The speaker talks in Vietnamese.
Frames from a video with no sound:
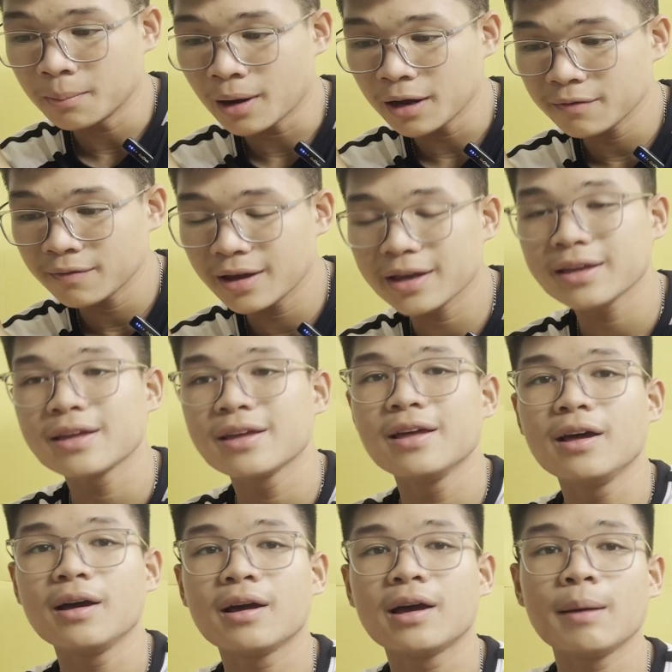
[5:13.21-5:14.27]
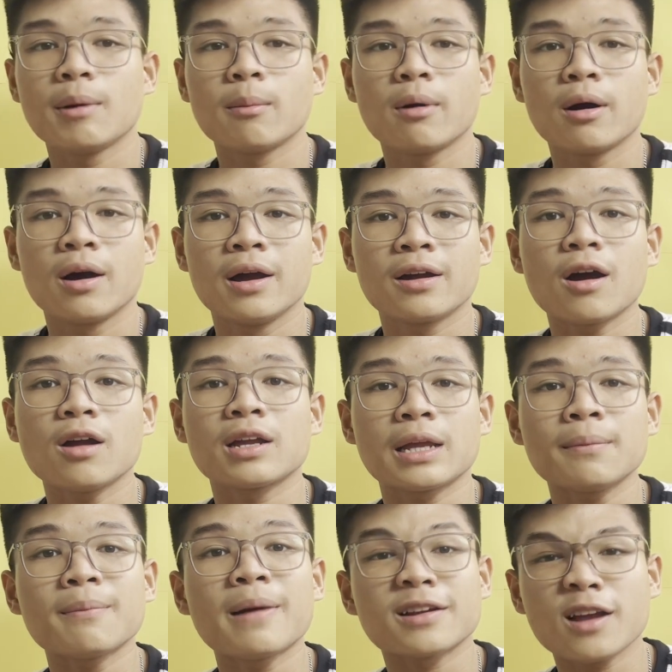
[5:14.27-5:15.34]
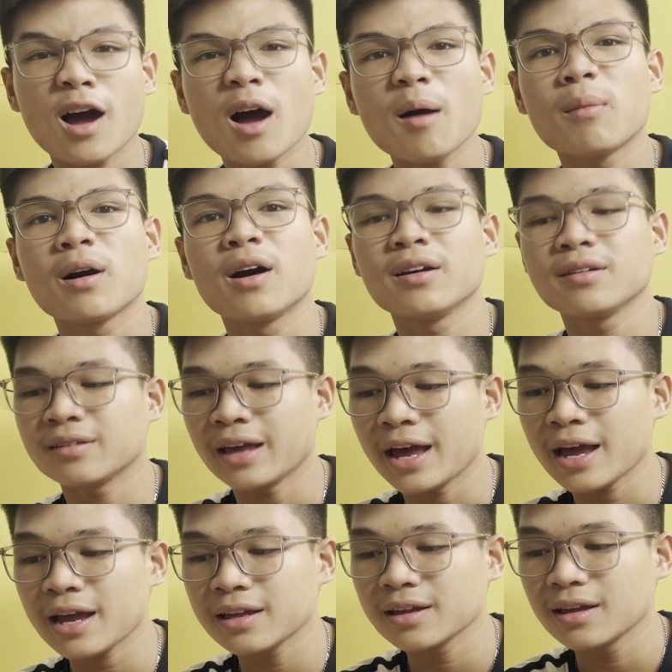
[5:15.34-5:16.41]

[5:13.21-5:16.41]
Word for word: bởi vì khi mà mọi người có được tấm bằng đó, mọi người sẽ